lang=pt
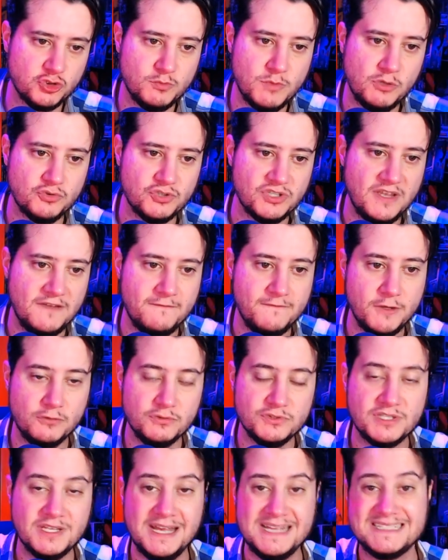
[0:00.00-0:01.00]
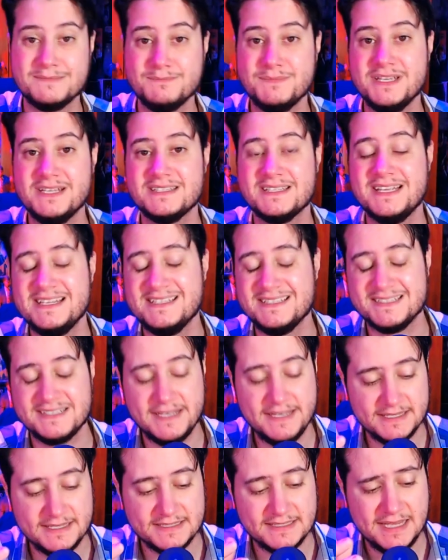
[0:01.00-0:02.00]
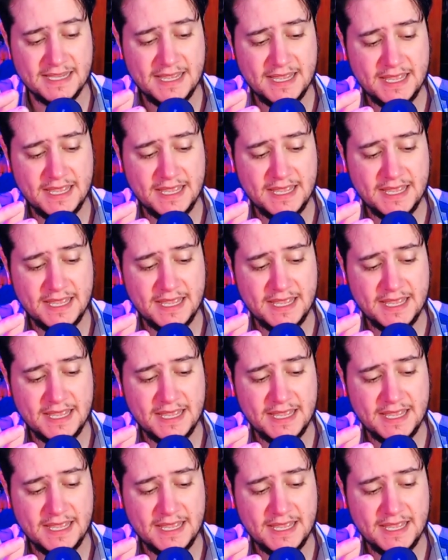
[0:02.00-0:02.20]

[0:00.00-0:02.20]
meus reviews, as minhas resenhas,